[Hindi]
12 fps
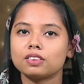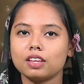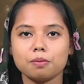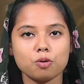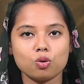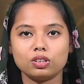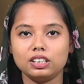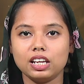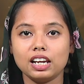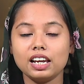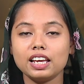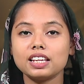तब होती
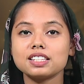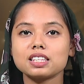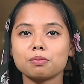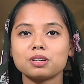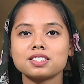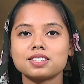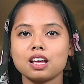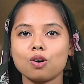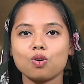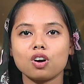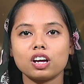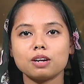है लेकिन समस्याओं
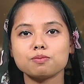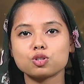को अगर हम